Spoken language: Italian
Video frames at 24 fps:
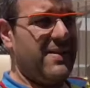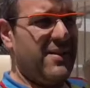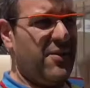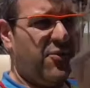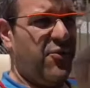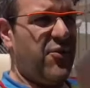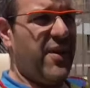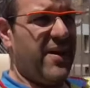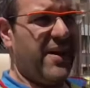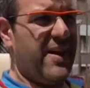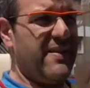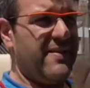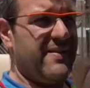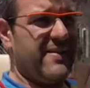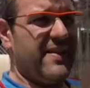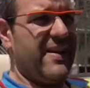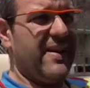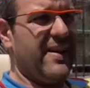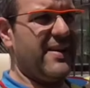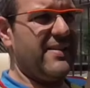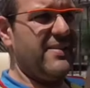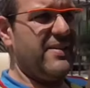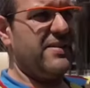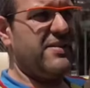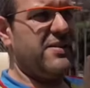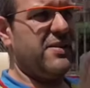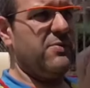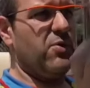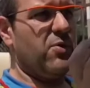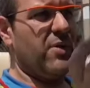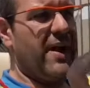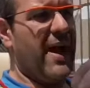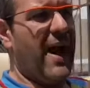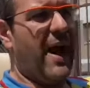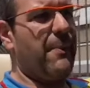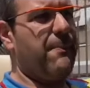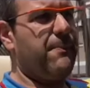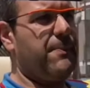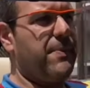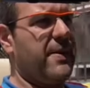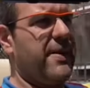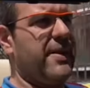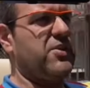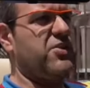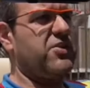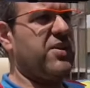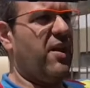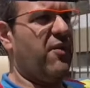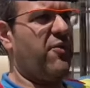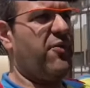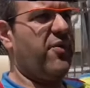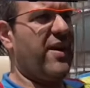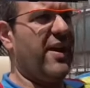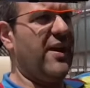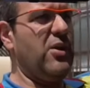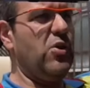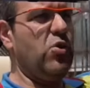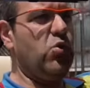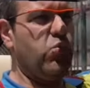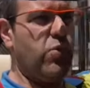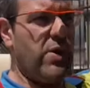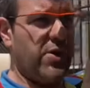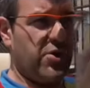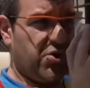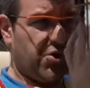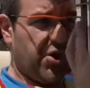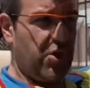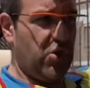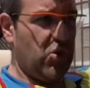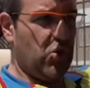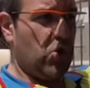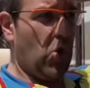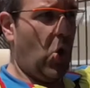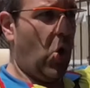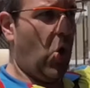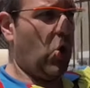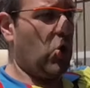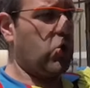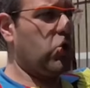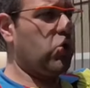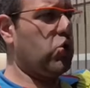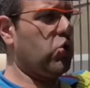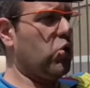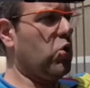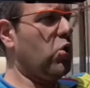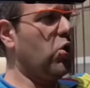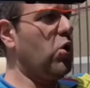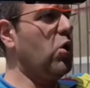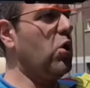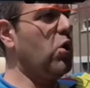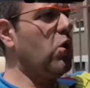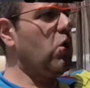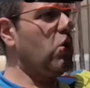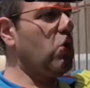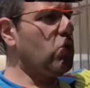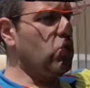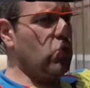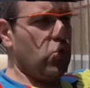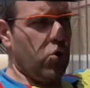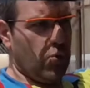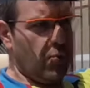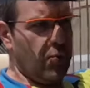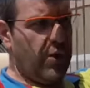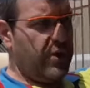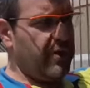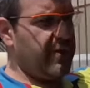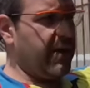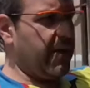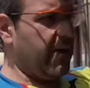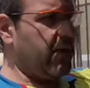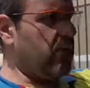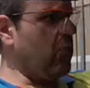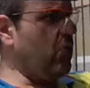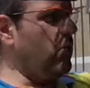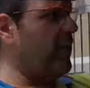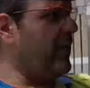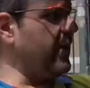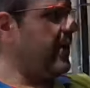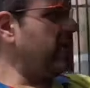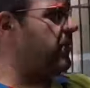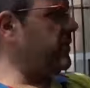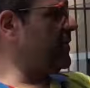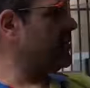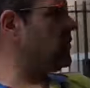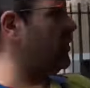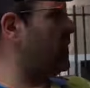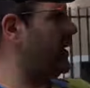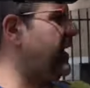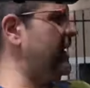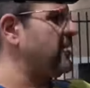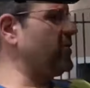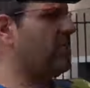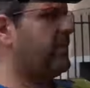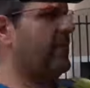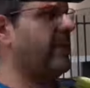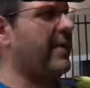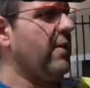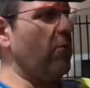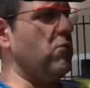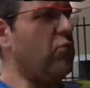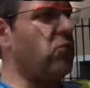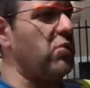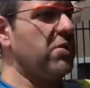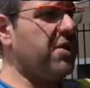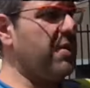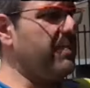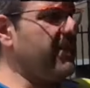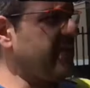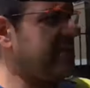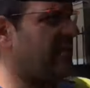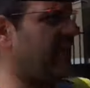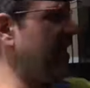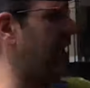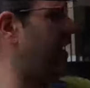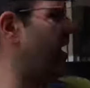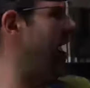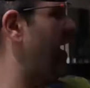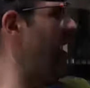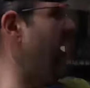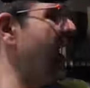differenza, il grandissimo gap che c'è fra il 208 turbo intercooler in questo caso perché è un'ultima serie